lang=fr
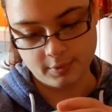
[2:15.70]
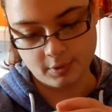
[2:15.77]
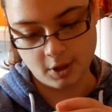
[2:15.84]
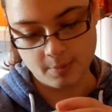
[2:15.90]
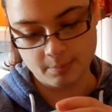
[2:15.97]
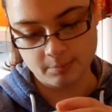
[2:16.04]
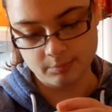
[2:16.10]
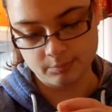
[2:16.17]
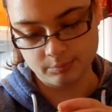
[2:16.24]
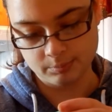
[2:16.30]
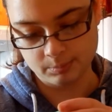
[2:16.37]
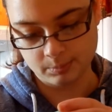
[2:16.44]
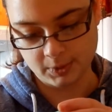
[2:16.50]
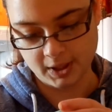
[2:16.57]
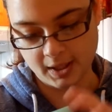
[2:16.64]

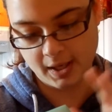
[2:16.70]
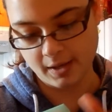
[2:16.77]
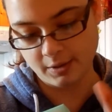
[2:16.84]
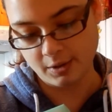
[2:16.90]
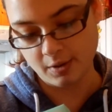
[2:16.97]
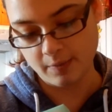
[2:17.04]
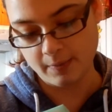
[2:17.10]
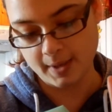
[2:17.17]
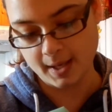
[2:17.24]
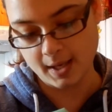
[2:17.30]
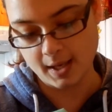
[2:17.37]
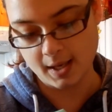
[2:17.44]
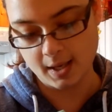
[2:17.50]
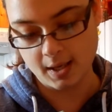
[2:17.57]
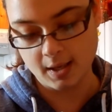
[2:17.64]
comme
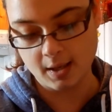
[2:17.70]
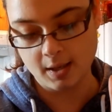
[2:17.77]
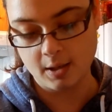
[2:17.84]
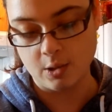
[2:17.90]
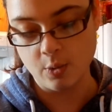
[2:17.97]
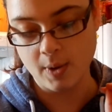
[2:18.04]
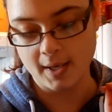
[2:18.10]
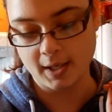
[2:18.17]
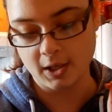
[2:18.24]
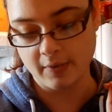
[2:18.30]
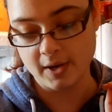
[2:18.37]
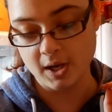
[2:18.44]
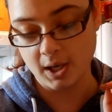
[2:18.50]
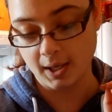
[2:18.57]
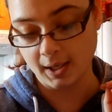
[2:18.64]
80 l'eau à
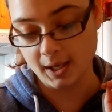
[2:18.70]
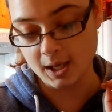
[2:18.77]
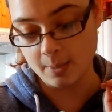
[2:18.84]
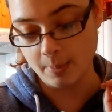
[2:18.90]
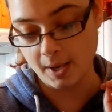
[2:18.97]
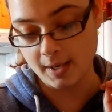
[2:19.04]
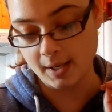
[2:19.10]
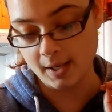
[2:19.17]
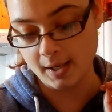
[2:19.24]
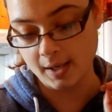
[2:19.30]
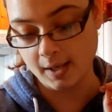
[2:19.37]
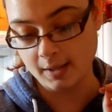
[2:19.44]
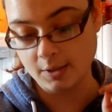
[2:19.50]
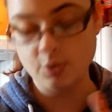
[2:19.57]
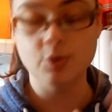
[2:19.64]
80 degrés
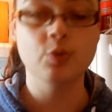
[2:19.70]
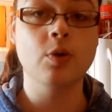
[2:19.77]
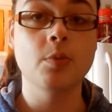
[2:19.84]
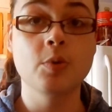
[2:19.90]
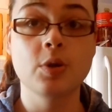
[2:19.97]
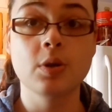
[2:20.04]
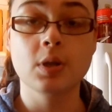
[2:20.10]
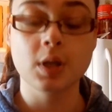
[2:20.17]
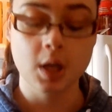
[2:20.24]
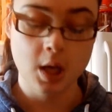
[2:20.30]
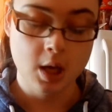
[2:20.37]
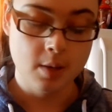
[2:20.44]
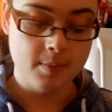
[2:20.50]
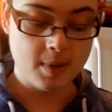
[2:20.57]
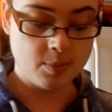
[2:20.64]
pendant 2-3 minutes.
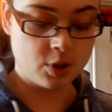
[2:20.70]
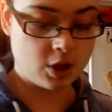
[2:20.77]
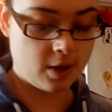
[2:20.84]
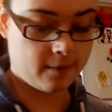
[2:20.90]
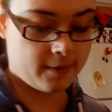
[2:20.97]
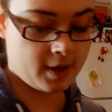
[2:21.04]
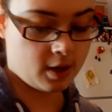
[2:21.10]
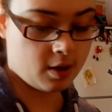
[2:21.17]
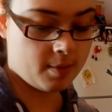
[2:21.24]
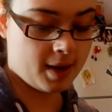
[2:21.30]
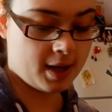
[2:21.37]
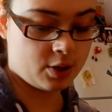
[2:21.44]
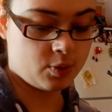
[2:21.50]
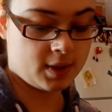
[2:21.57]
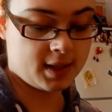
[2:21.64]
Mais moi, je le fais comme
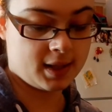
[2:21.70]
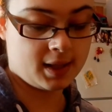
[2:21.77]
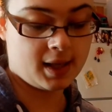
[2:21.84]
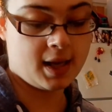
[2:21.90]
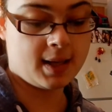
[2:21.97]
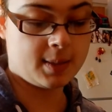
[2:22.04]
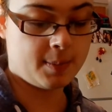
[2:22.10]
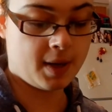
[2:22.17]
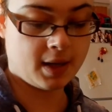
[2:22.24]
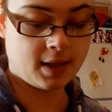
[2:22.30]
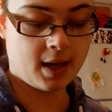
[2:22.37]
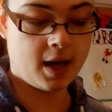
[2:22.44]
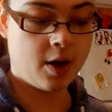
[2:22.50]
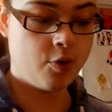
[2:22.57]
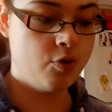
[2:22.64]
à 75
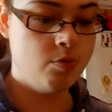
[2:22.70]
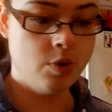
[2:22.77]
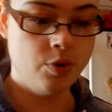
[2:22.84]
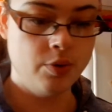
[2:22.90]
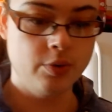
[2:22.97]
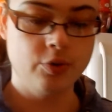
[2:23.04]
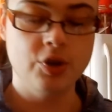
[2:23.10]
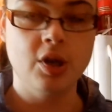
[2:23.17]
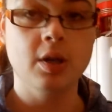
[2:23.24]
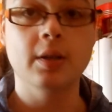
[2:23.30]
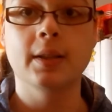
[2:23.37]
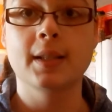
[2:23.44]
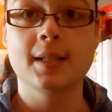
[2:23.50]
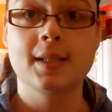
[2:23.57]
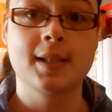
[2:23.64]
pendant une minute,
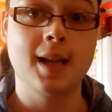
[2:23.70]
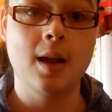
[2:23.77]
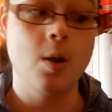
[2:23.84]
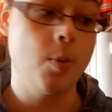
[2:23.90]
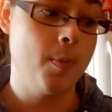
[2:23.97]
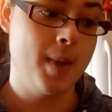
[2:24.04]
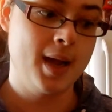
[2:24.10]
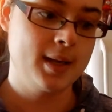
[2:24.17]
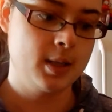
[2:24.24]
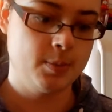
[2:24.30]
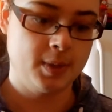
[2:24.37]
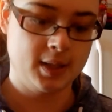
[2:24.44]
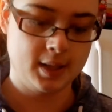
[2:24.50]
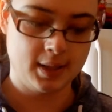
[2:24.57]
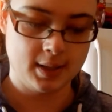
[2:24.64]
genre c'était en masse,
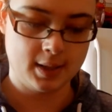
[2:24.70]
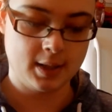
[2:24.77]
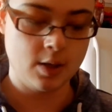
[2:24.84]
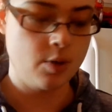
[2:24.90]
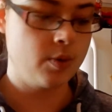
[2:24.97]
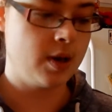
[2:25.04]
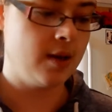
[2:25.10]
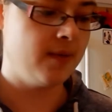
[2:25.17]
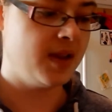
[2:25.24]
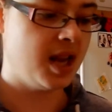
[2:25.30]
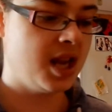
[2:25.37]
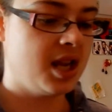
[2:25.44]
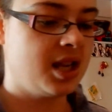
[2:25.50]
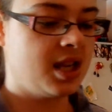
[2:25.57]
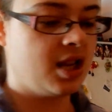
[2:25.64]
parce que sinon, il
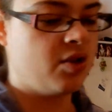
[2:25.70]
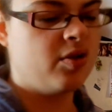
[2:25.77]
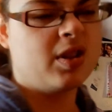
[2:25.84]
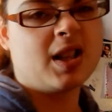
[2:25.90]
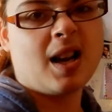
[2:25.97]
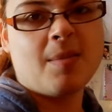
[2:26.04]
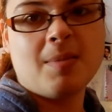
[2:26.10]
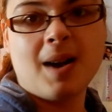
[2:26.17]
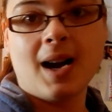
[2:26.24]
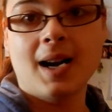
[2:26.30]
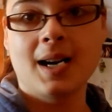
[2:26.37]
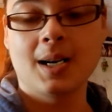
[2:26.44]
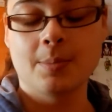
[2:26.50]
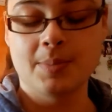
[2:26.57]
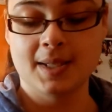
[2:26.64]
vient qui goûte à
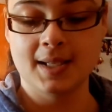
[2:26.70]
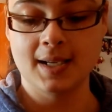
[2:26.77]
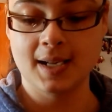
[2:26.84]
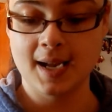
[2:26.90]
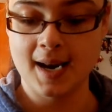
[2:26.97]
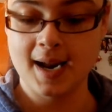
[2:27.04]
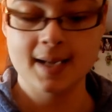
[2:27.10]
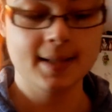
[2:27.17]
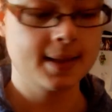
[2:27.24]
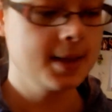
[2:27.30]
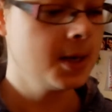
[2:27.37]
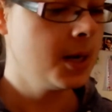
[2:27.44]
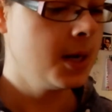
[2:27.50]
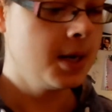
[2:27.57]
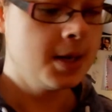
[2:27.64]
mer, puis c'est dégueulasse.
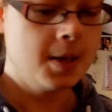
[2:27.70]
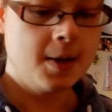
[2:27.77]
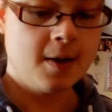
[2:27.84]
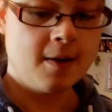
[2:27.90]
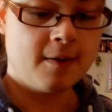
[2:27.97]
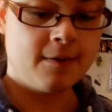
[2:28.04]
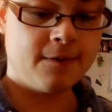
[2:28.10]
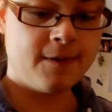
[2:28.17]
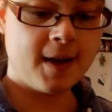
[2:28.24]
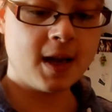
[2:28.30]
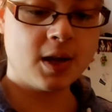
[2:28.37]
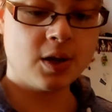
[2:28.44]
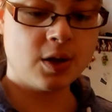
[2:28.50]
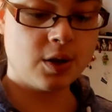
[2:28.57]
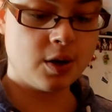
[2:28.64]

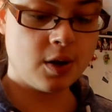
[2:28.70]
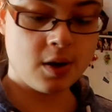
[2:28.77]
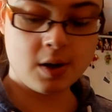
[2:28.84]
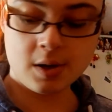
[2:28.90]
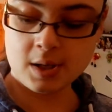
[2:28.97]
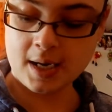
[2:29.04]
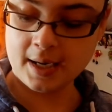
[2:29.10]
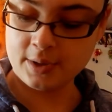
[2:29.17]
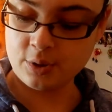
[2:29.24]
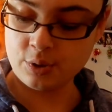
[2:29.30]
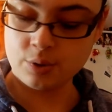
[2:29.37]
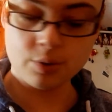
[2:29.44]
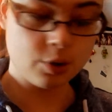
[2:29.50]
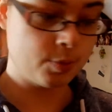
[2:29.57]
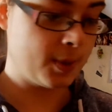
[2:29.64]
Fait que
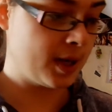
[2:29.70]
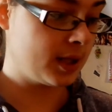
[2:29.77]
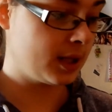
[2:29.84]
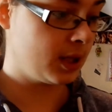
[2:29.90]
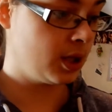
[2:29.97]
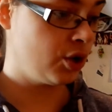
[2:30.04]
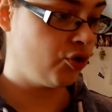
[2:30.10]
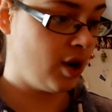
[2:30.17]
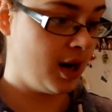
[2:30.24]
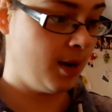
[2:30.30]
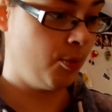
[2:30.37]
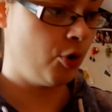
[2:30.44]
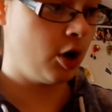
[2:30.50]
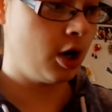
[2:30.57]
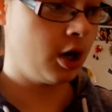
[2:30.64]
là-dessus, je pense que je vais
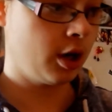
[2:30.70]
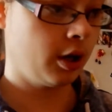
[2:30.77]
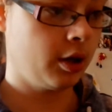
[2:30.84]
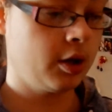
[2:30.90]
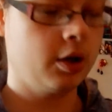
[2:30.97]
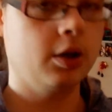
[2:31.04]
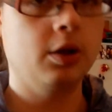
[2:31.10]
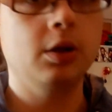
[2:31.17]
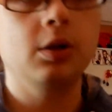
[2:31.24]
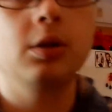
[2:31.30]
aller boire, euh,